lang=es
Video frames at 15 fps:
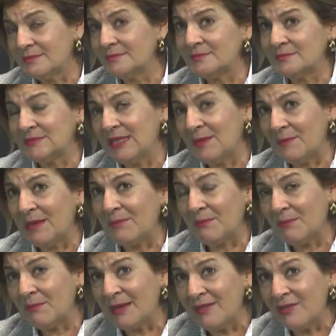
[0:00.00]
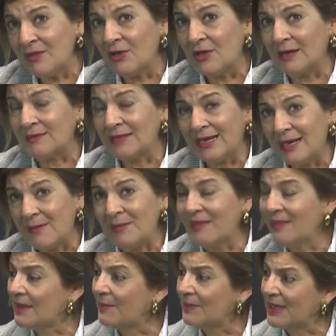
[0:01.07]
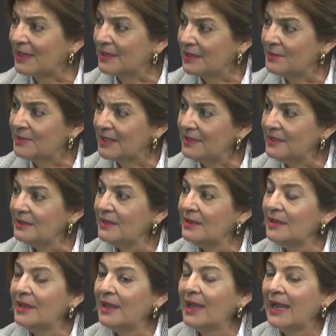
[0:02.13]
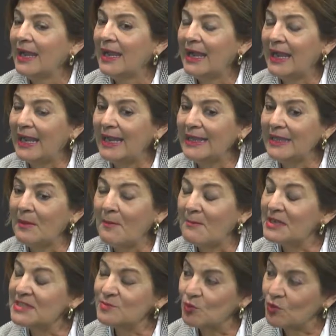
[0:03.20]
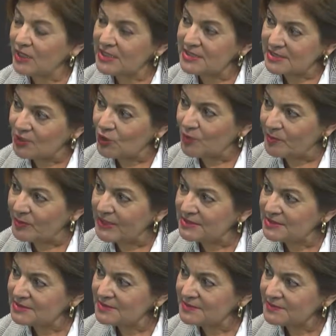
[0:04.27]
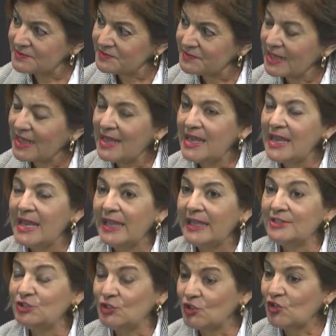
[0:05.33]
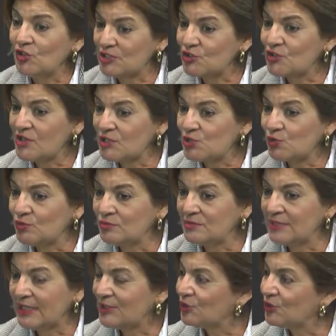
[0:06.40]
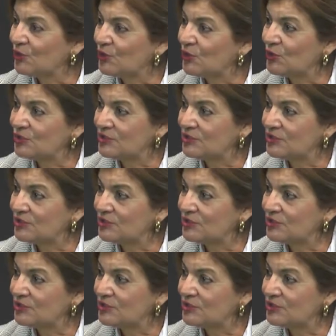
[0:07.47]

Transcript: de, de la media para arriba hay más mujeres que hombres. Yo creo que eso es un dato